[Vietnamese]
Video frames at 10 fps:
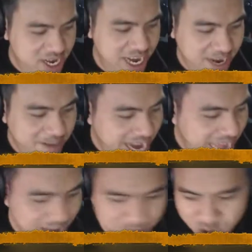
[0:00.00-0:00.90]
rồi các bạn
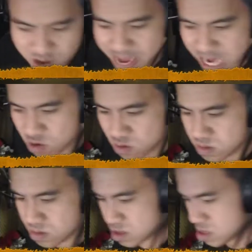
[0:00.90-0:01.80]
hai k mốt các bạn
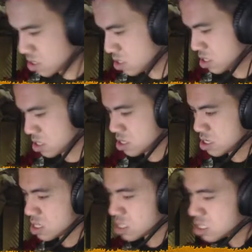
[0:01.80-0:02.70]
cũng
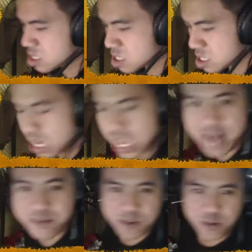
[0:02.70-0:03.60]
rồi
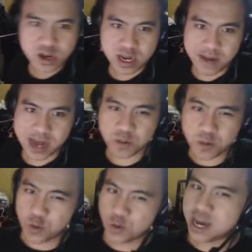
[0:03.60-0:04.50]
hai k mốt thì các bạn
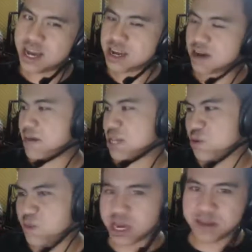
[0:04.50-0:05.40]
cũng ngủ hết để các bạn
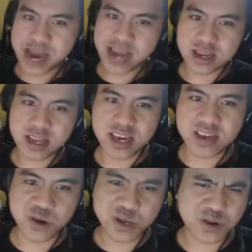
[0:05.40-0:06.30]
chuẩn bị ngày mai đi thi
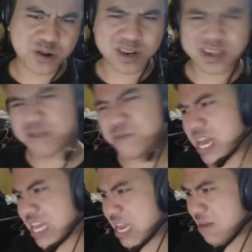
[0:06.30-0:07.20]
rồi chứ còn tầm
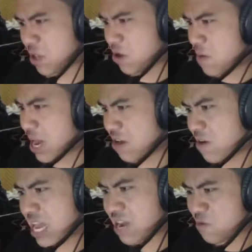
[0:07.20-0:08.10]
này thì làm gì có bạn nào
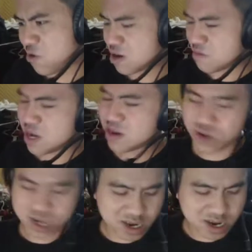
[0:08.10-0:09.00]
hai k mốt mà
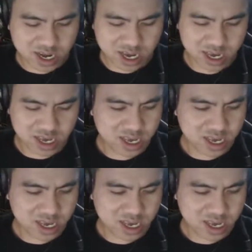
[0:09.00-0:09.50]
còn thức để